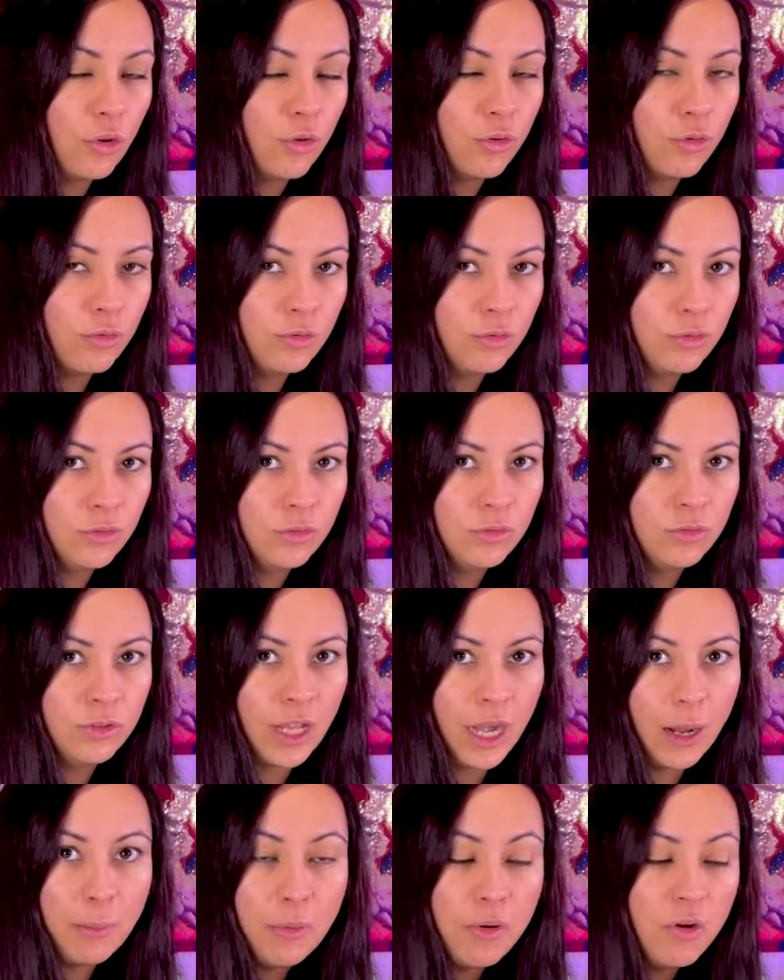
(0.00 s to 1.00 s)
con un
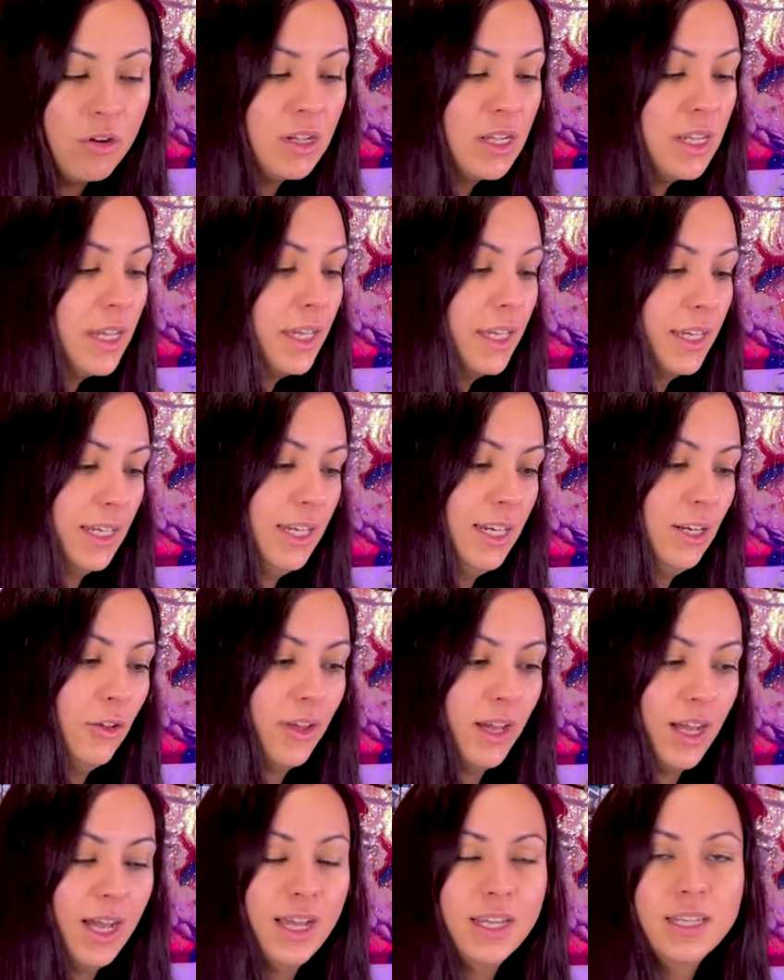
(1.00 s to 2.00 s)
trapo y lo
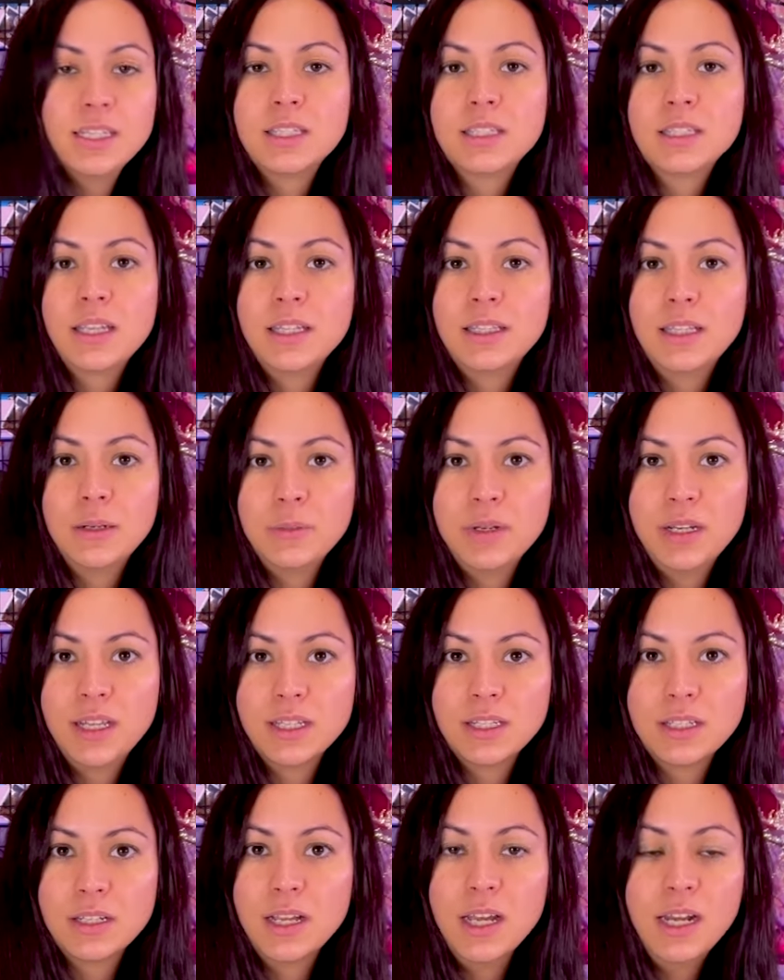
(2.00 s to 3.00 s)
dejáis que termine
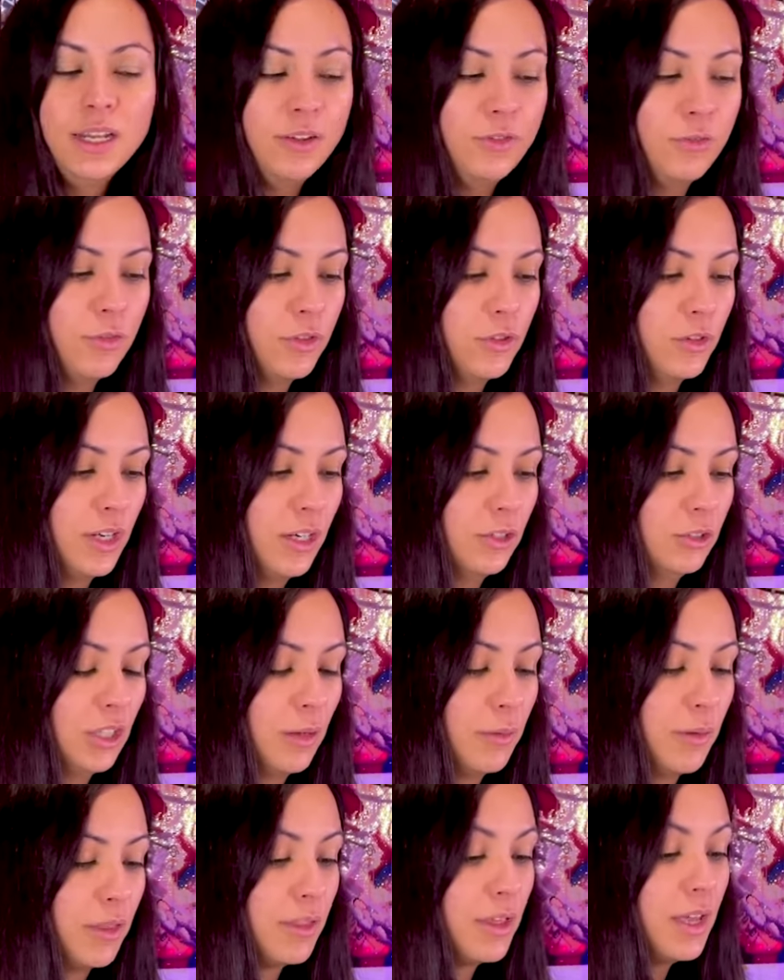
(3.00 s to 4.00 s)
de secar y funcionar
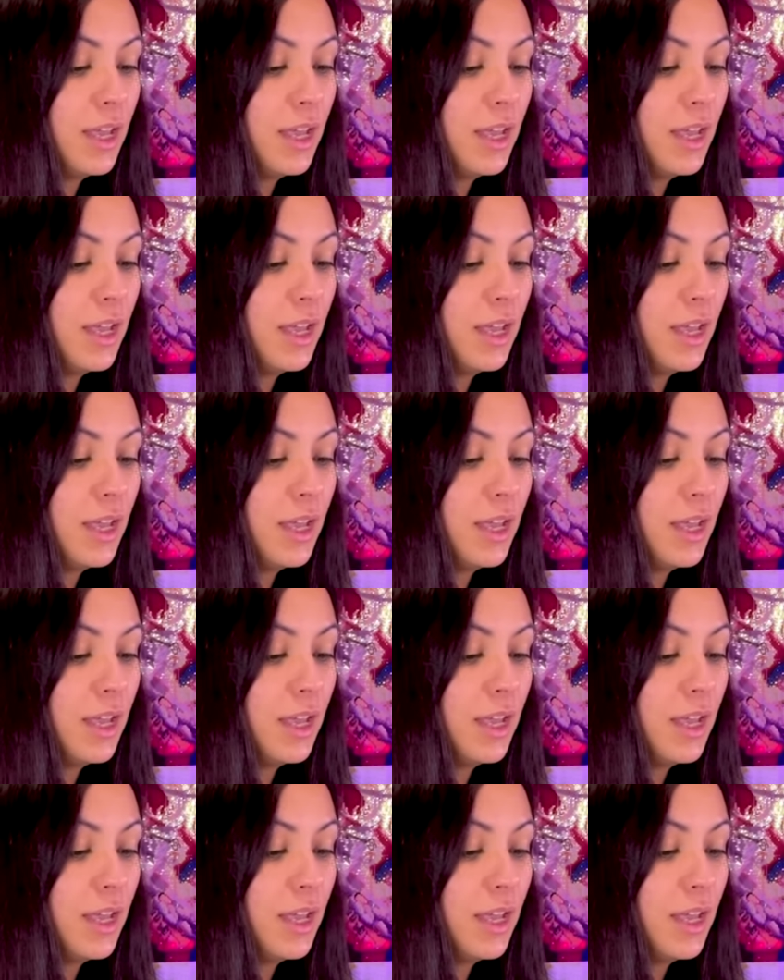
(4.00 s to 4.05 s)
otra vez.